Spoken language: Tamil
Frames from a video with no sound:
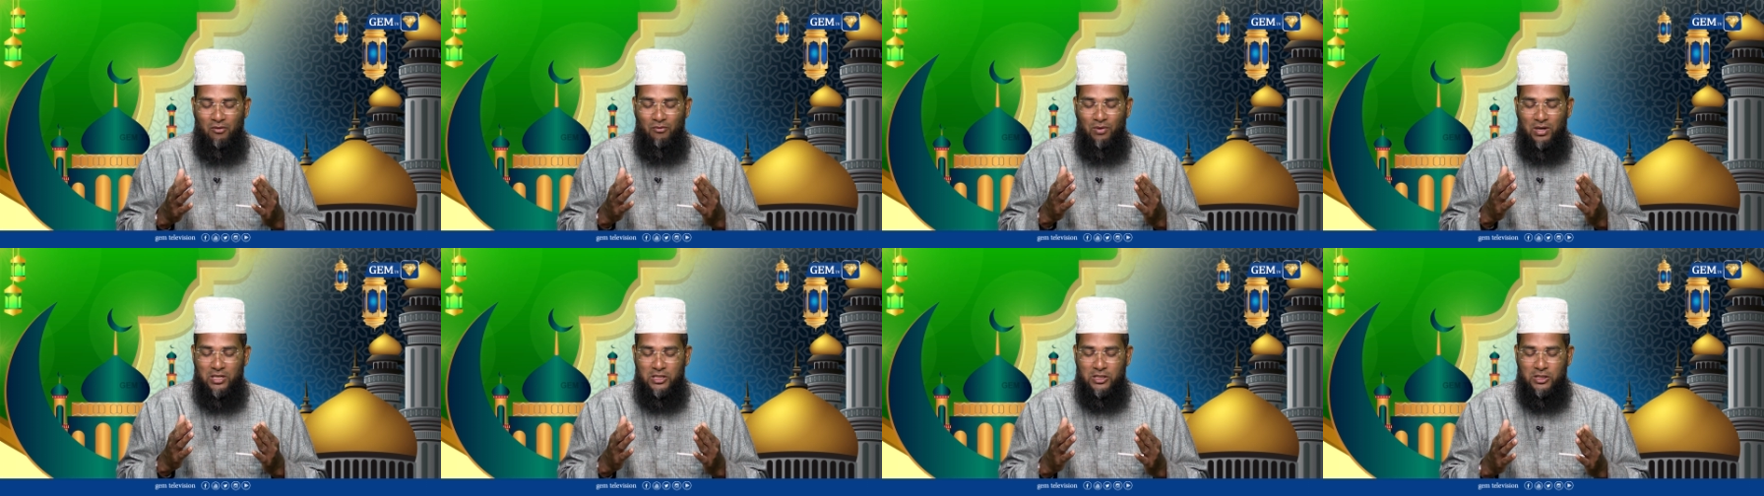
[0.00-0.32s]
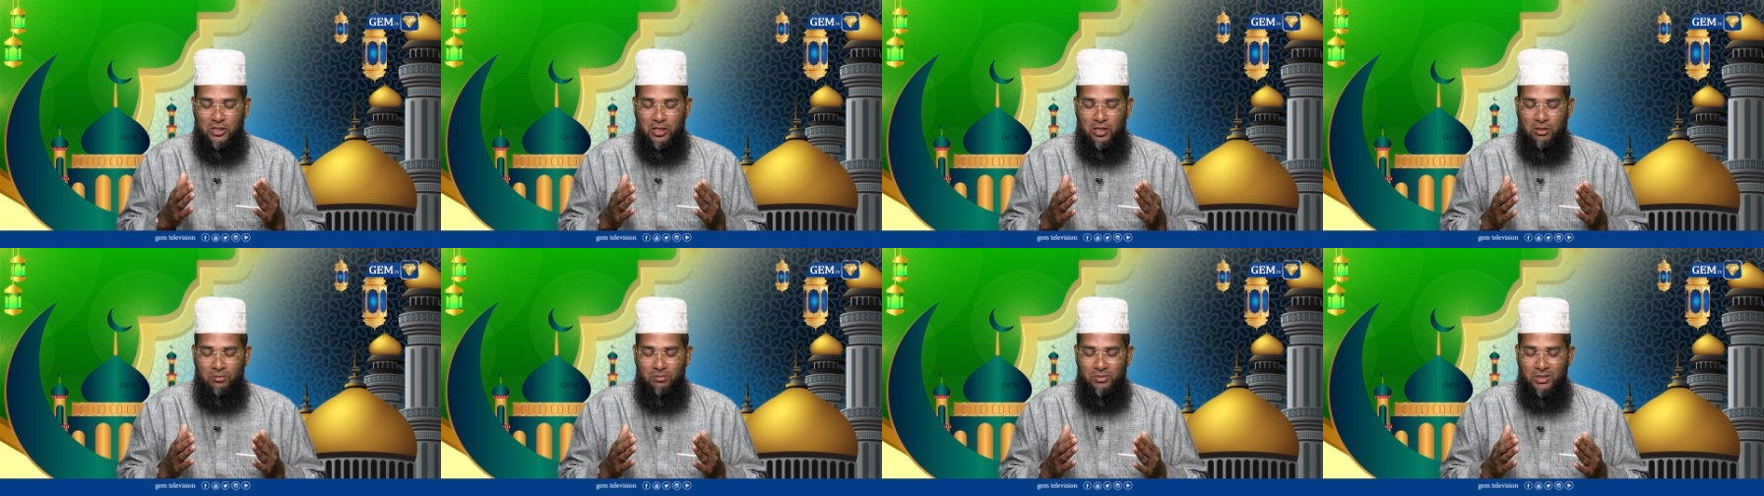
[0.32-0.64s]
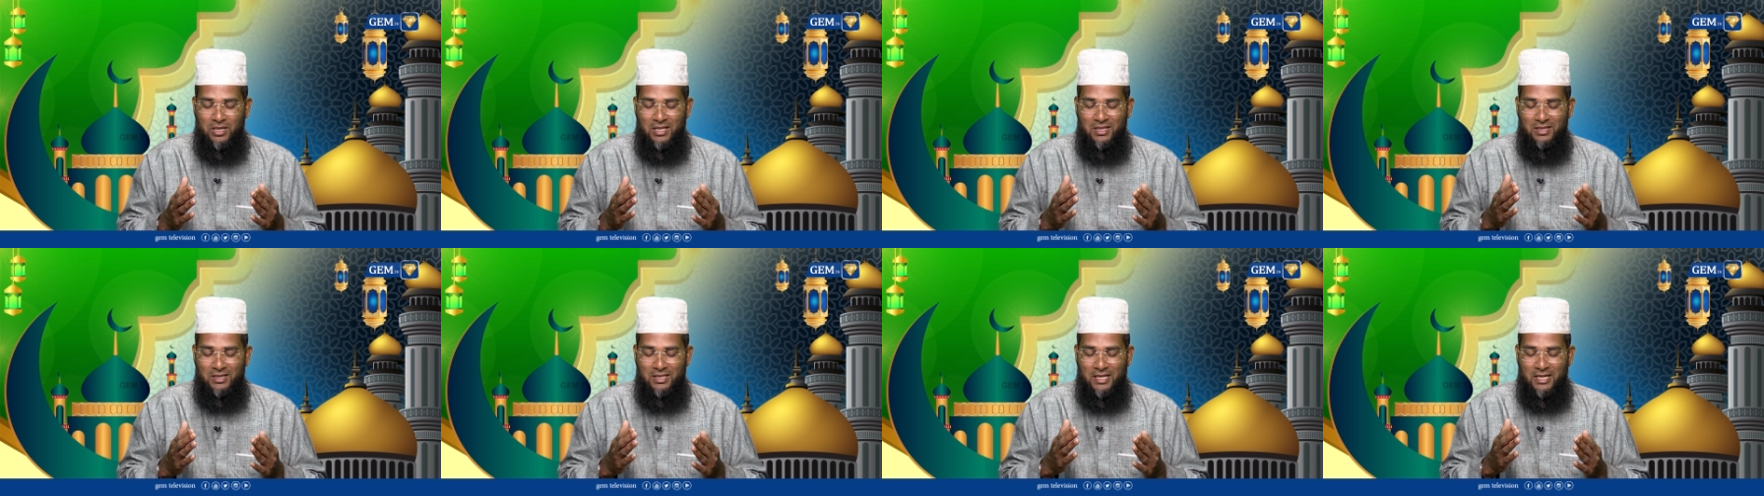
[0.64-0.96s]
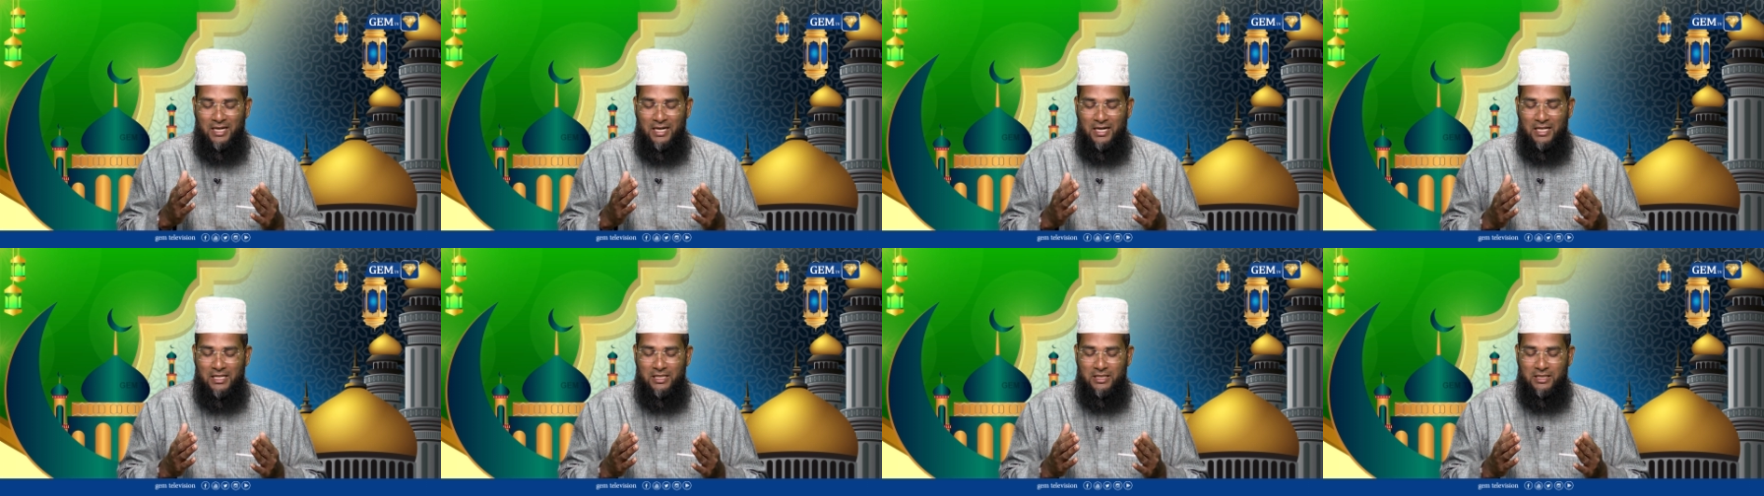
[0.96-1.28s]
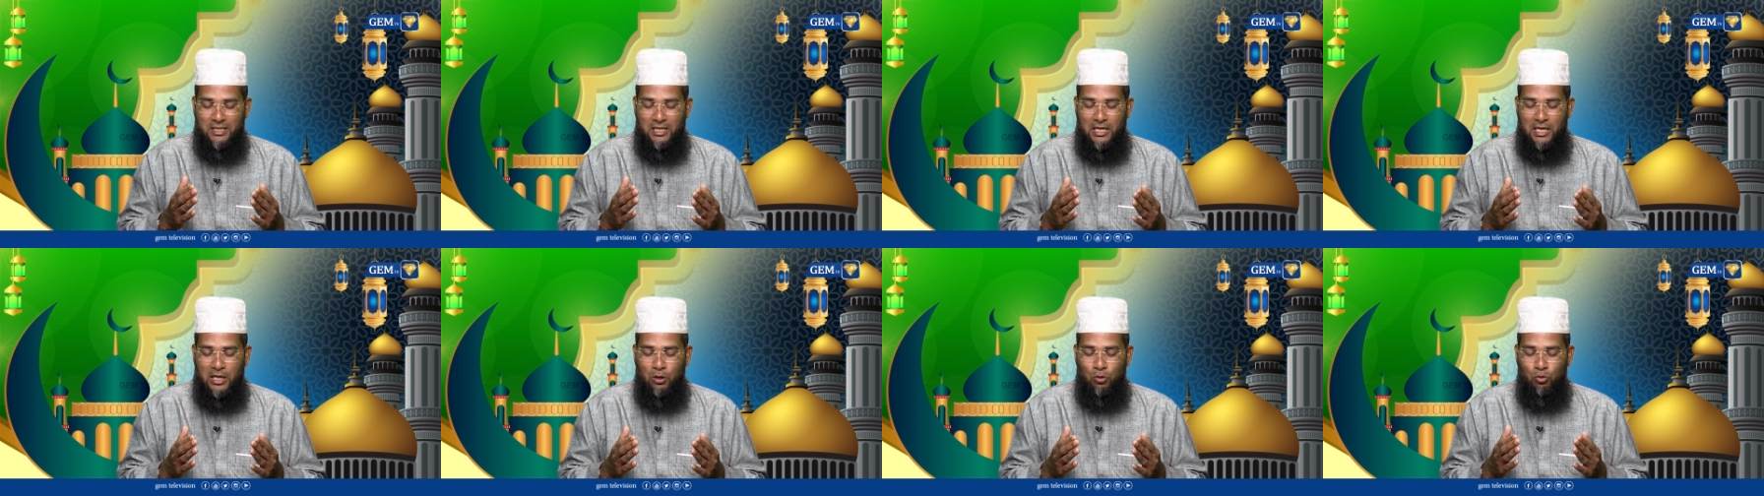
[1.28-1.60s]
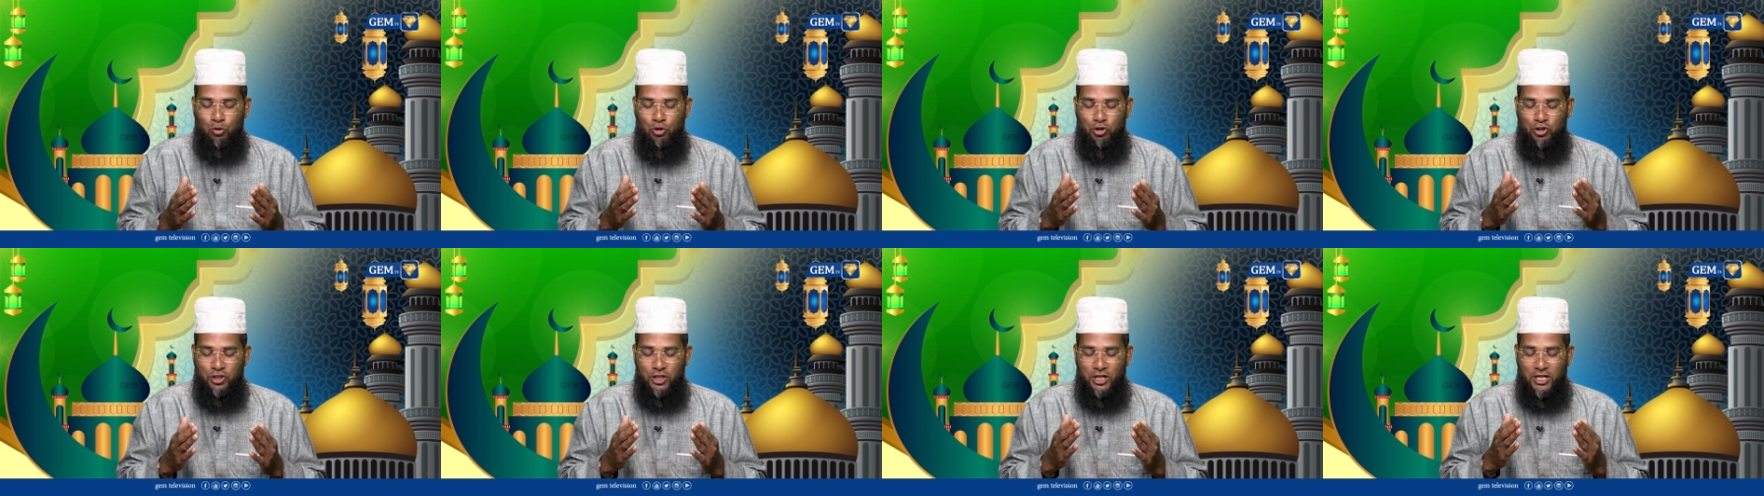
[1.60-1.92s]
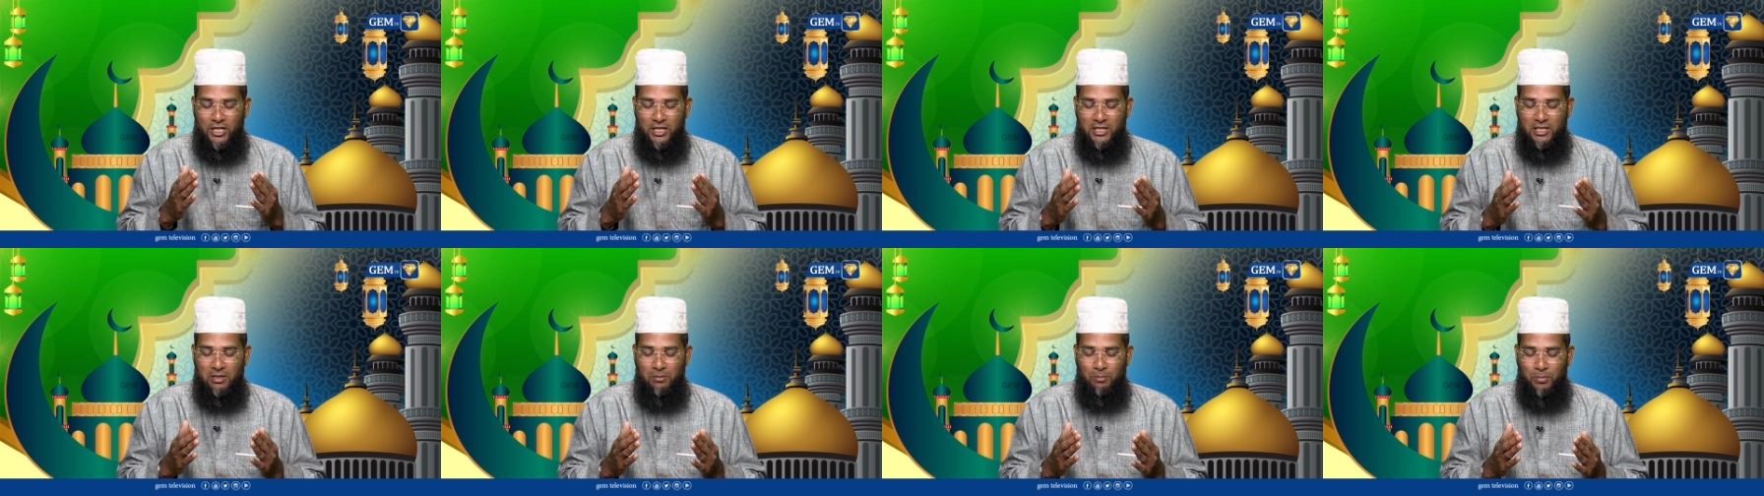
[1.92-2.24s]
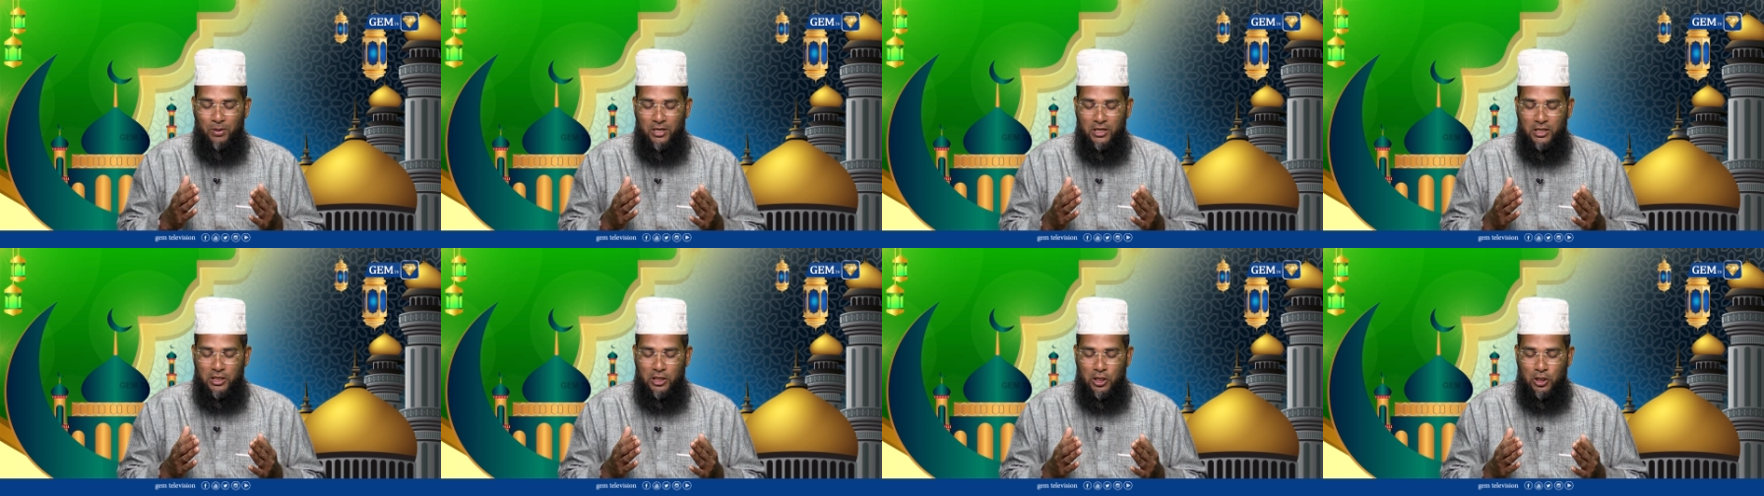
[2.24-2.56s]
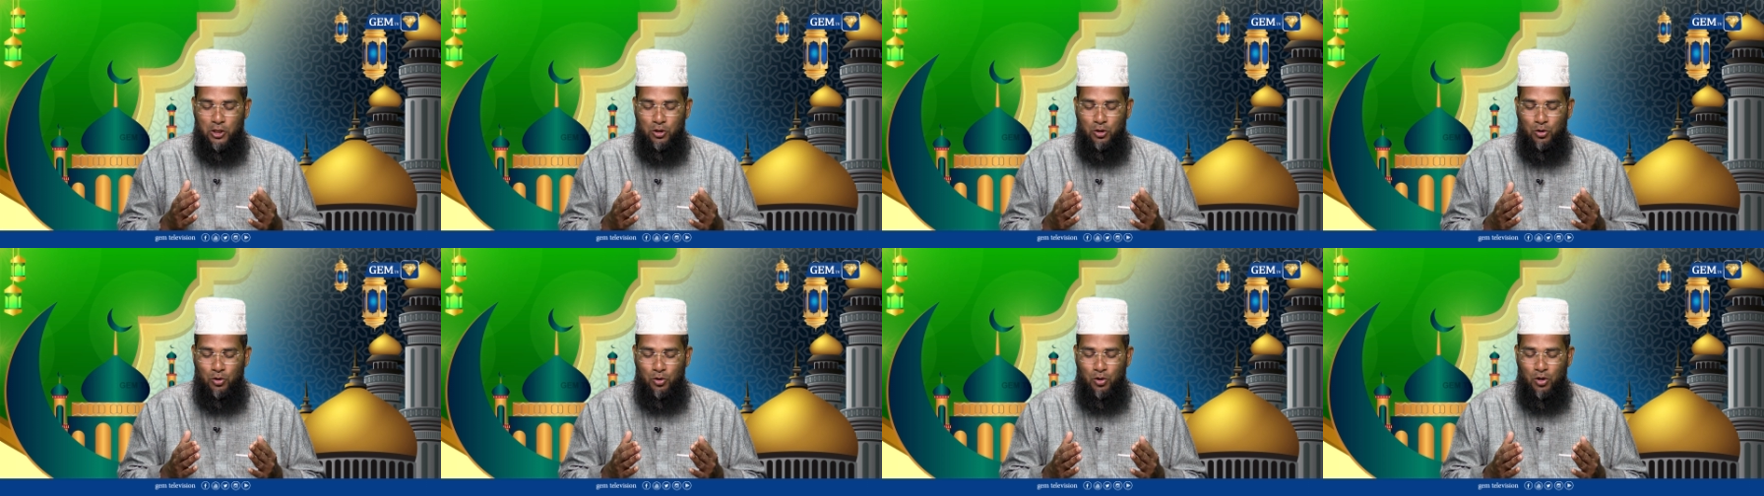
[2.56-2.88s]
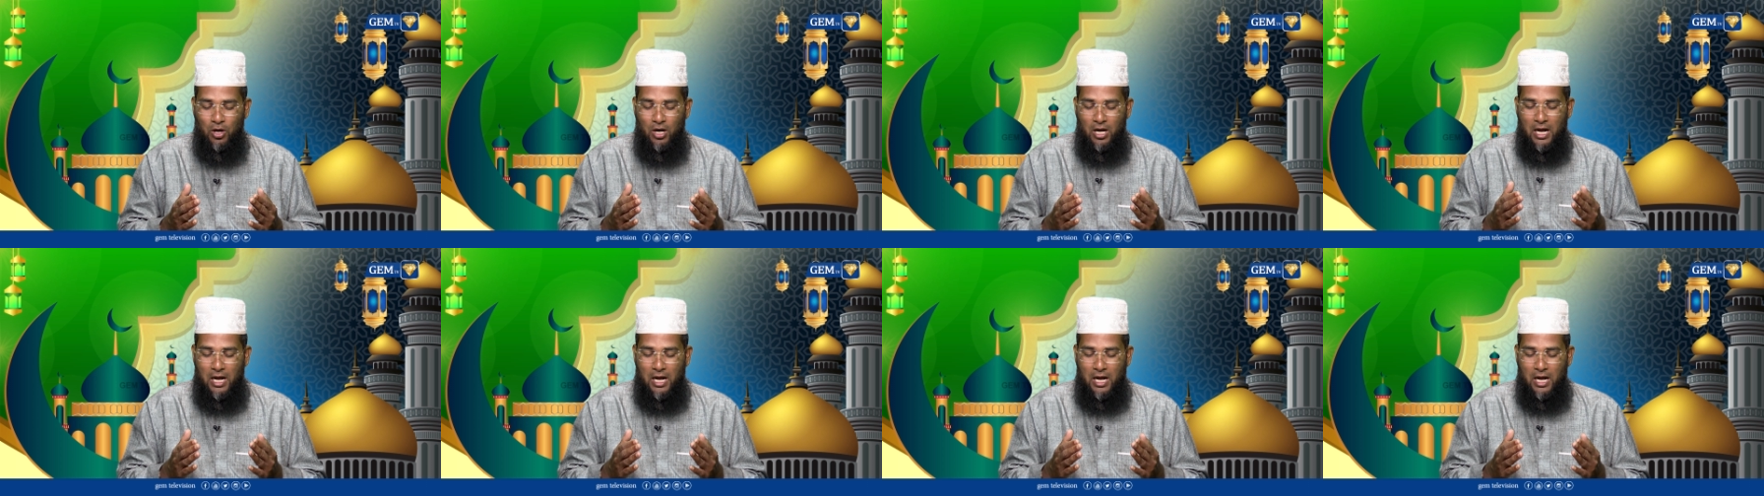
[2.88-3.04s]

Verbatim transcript: வசனம் எந்த இடத்திலே உச்சரிக்கப்படுகிறதோ